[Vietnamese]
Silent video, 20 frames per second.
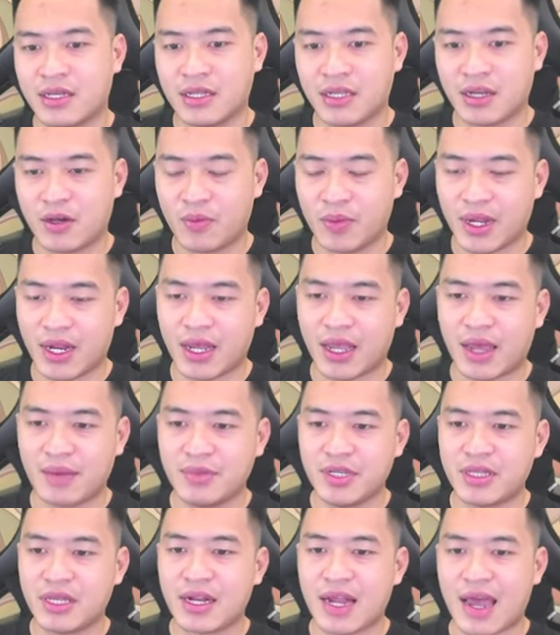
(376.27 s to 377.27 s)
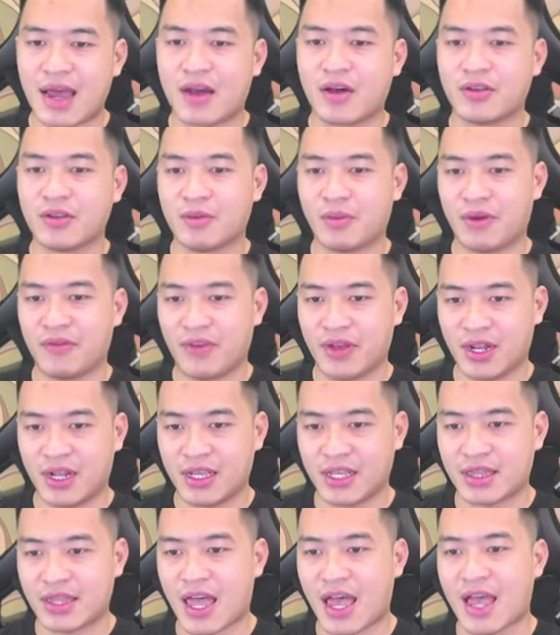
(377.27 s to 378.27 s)
Thì không biết anh em như thế nào, nhưng bởi vì là
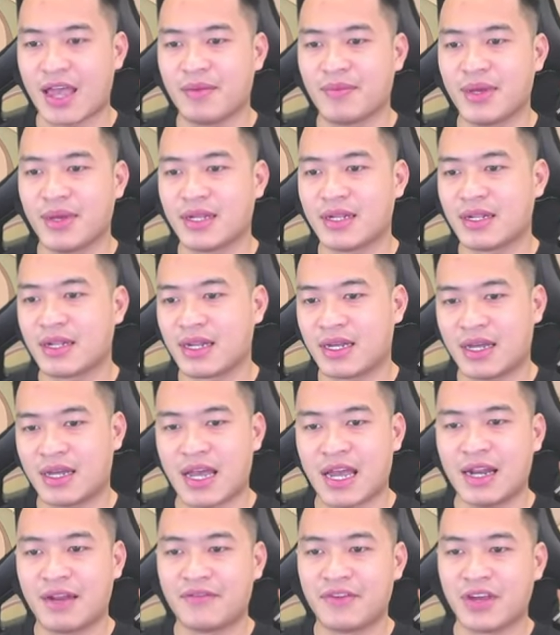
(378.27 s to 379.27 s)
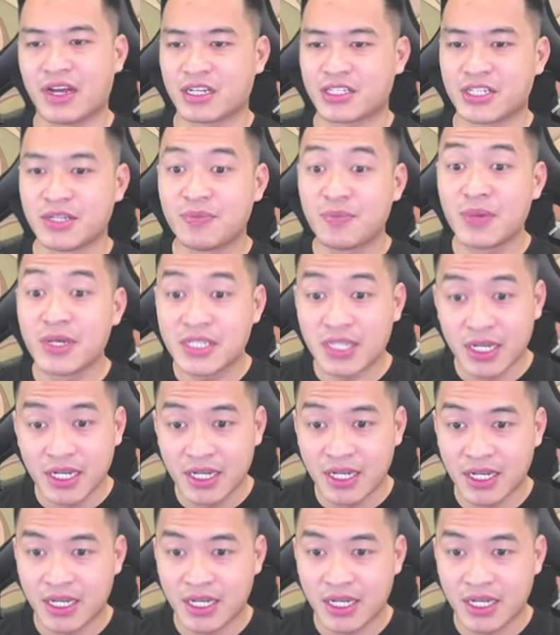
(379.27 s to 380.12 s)
hiện tại mình hay làm việc ở trên pê xê,